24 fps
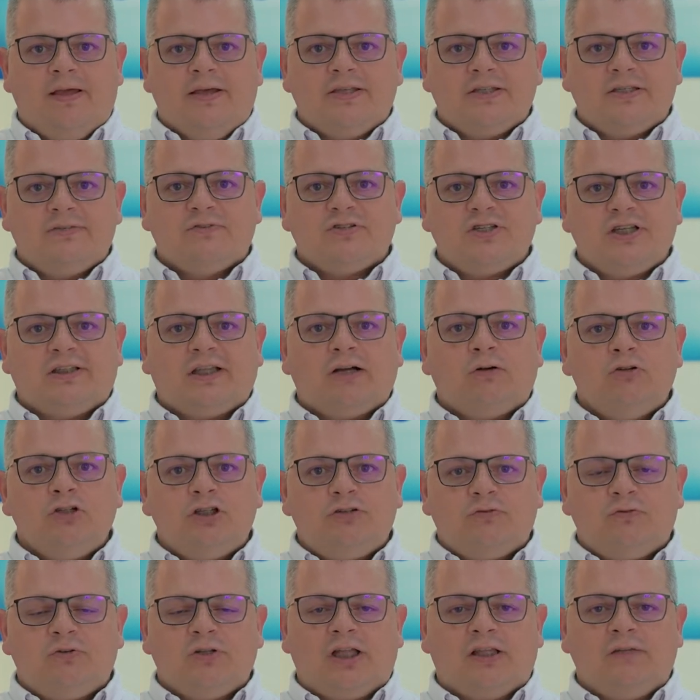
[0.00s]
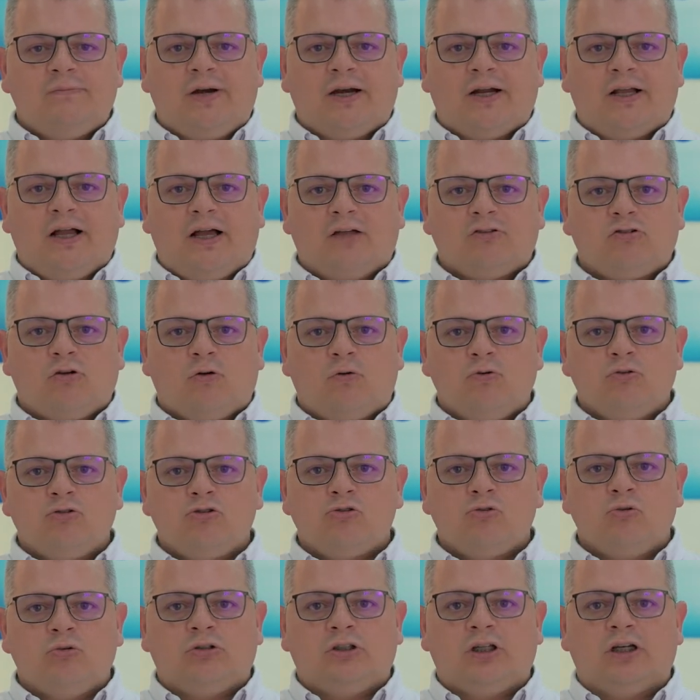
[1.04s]
Se você está com dificuldade de marcar sua
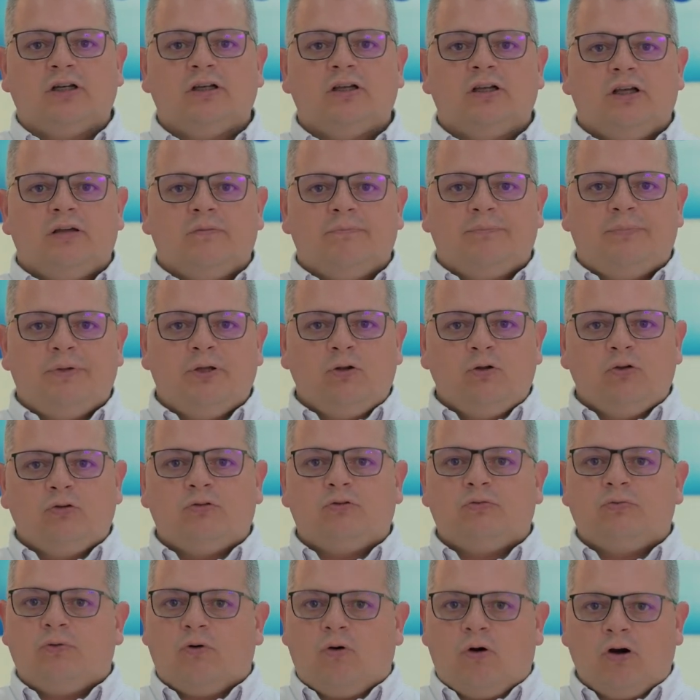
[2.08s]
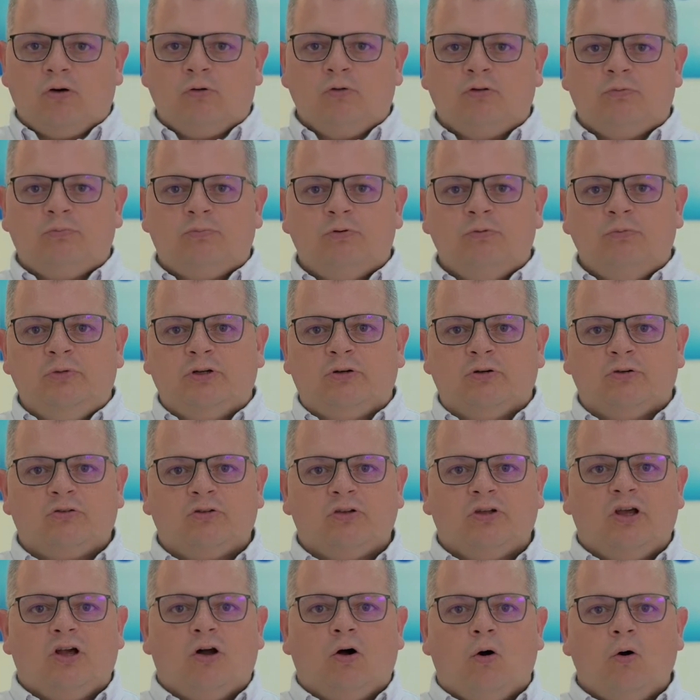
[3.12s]
consulta pelos órgãos
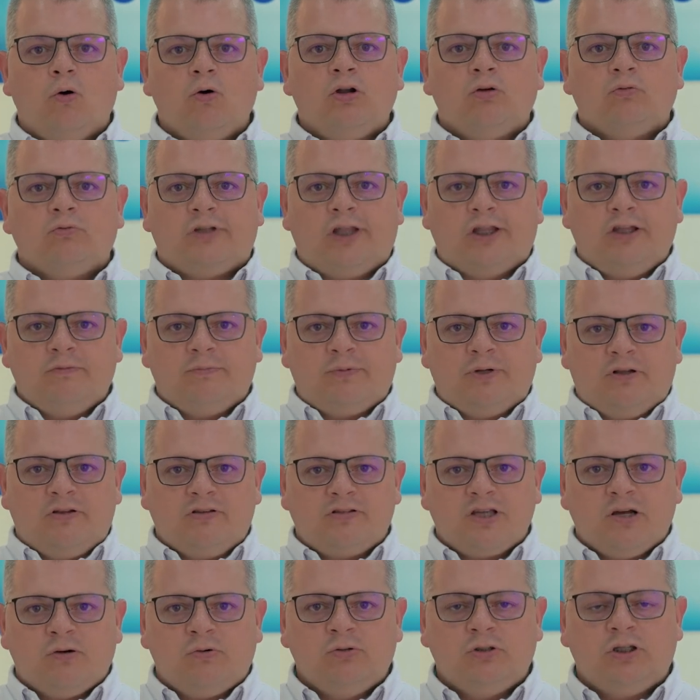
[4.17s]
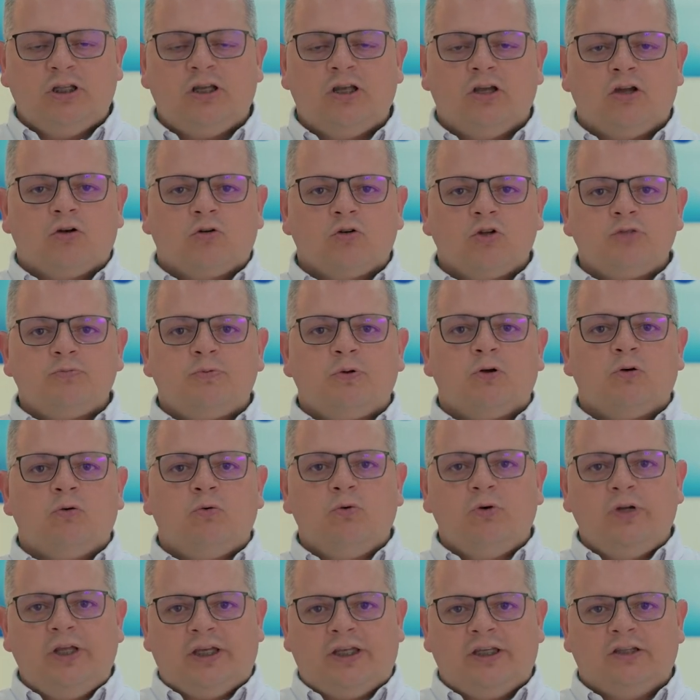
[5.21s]
públicos ou não tem o plano de saúde, nos
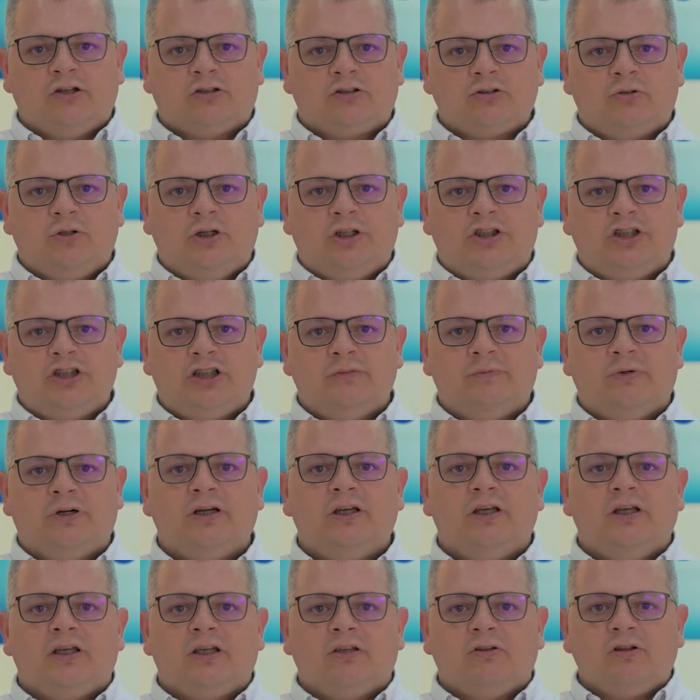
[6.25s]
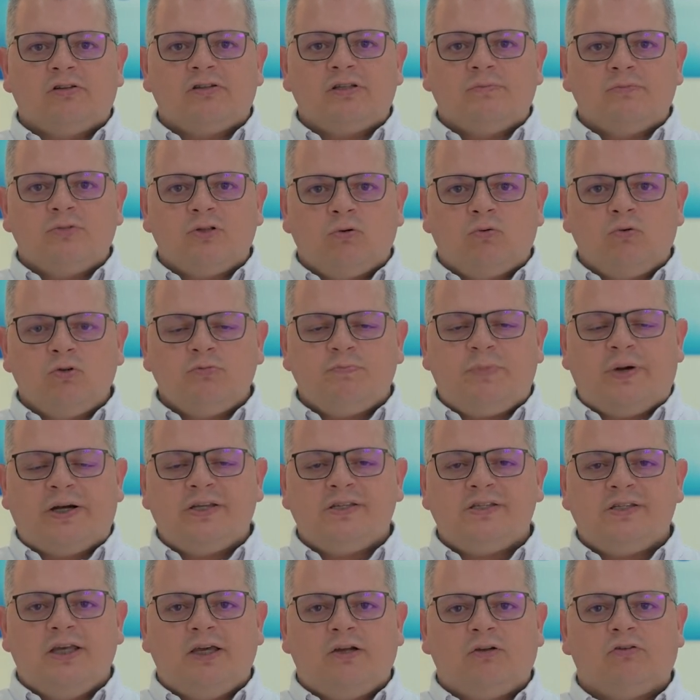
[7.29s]
procure aqui da Hot Curitiba, que nós temos alguns
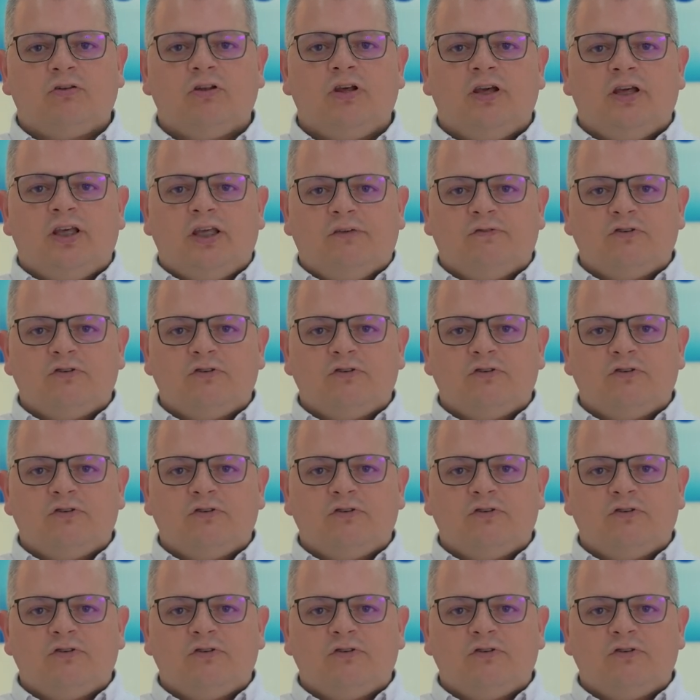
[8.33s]
parceiros e